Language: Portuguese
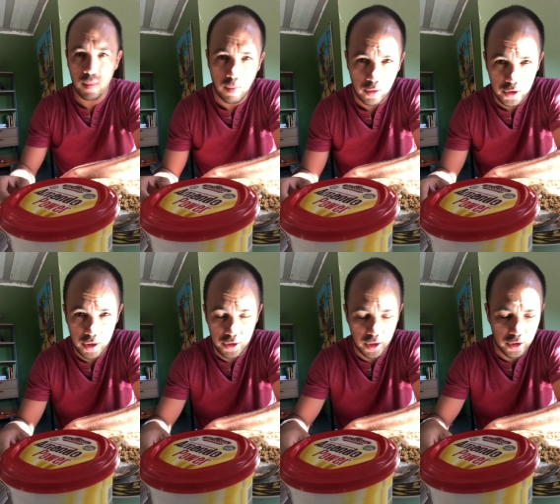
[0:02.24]
Bom
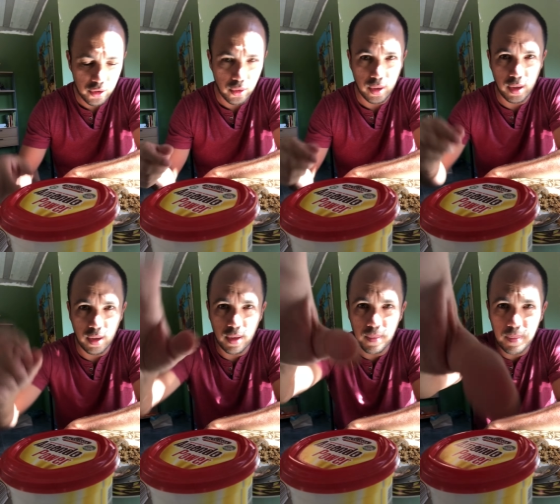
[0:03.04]
dia, gente. Tô
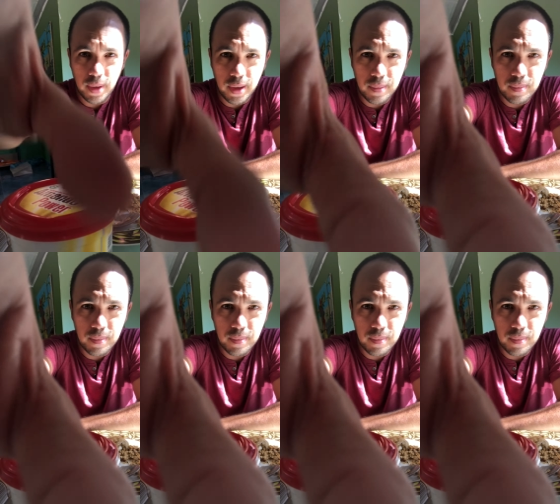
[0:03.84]
aqui, peraí,